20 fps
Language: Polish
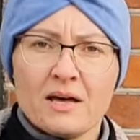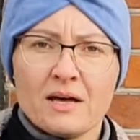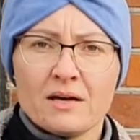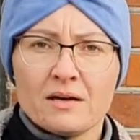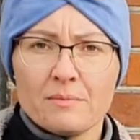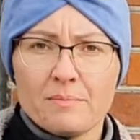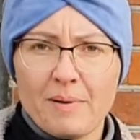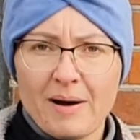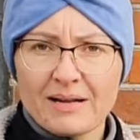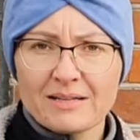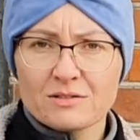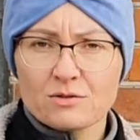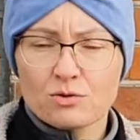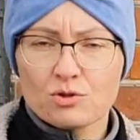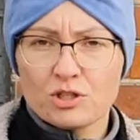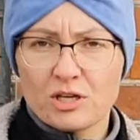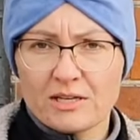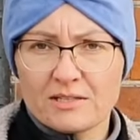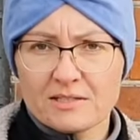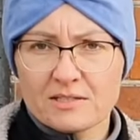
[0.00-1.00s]
e, bardzo
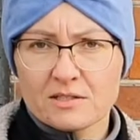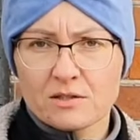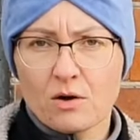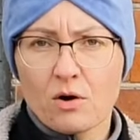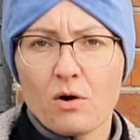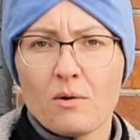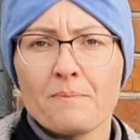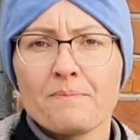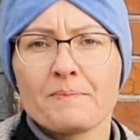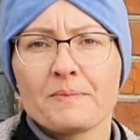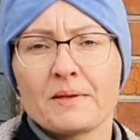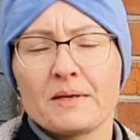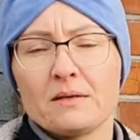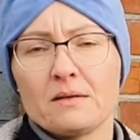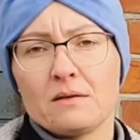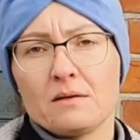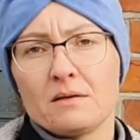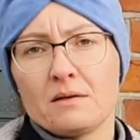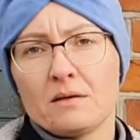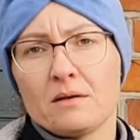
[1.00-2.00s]
często
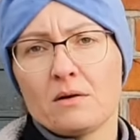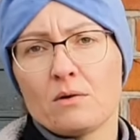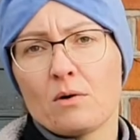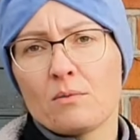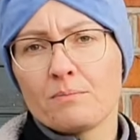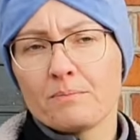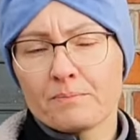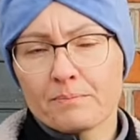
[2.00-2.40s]
e,